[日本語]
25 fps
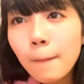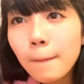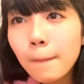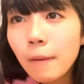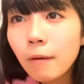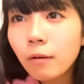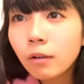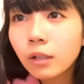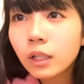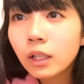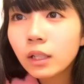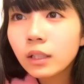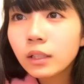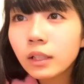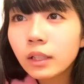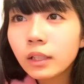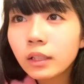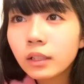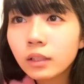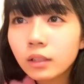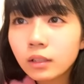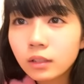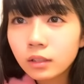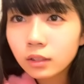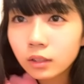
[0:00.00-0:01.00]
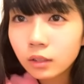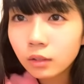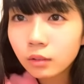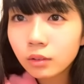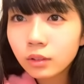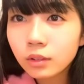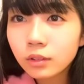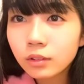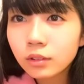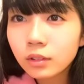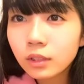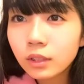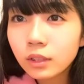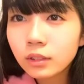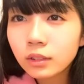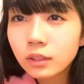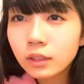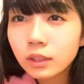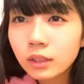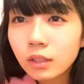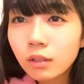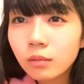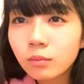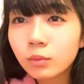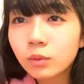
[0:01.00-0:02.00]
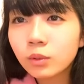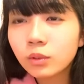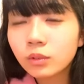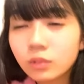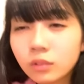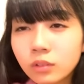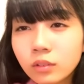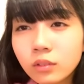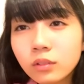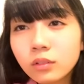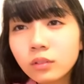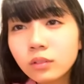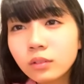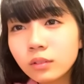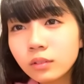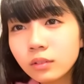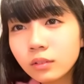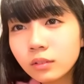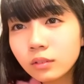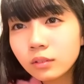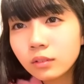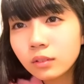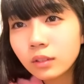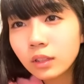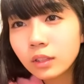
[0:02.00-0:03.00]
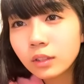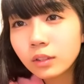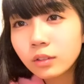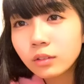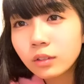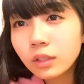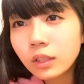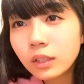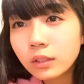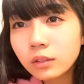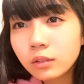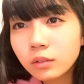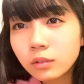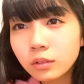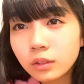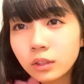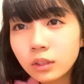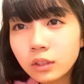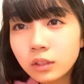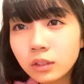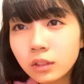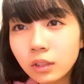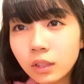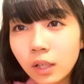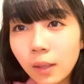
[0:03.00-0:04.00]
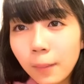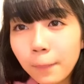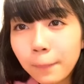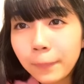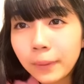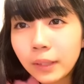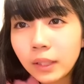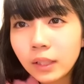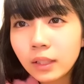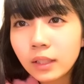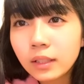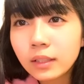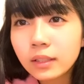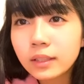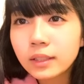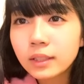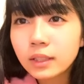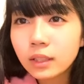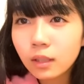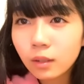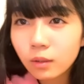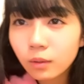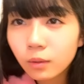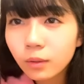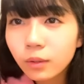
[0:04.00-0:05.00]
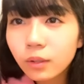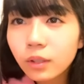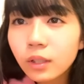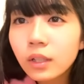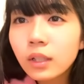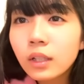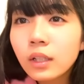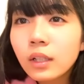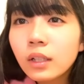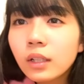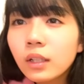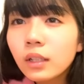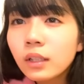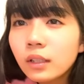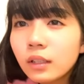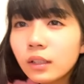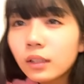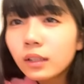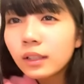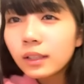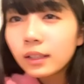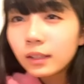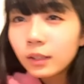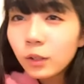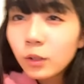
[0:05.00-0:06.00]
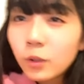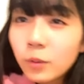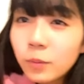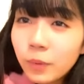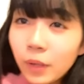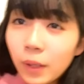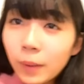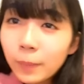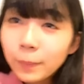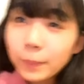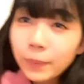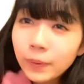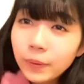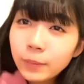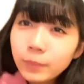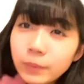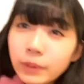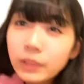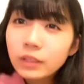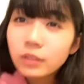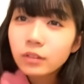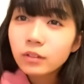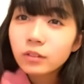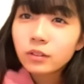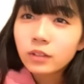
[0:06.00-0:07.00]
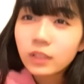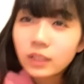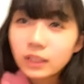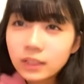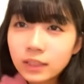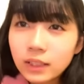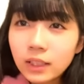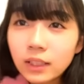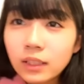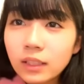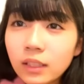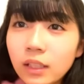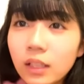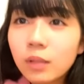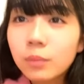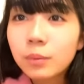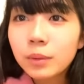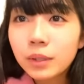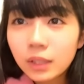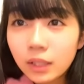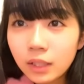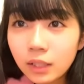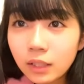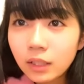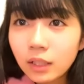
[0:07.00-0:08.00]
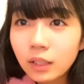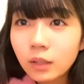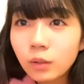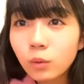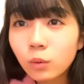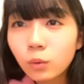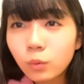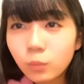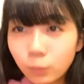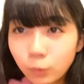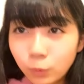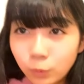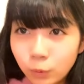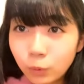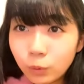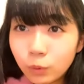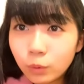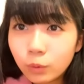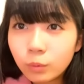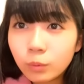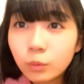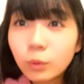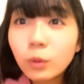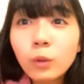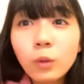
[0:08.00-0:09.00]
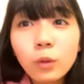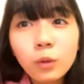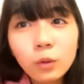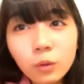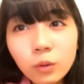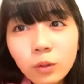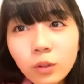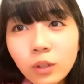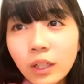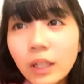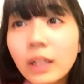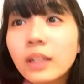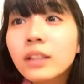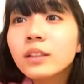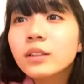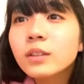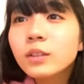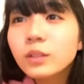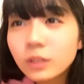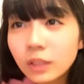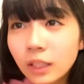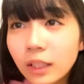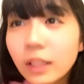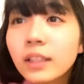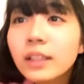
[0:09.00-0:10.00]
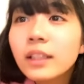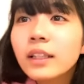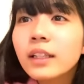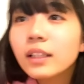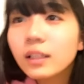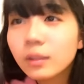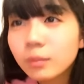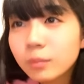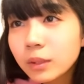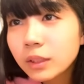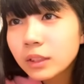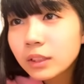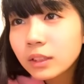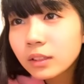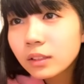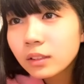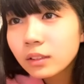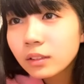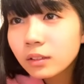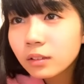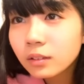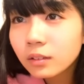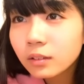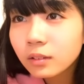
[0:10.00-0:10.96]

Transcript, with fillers: まあ分かんないんですけどいずれにしてもラジオ体操のテストは完璧なんですけど今日も 800m を走らなければならないと思うともう心が廃れていきます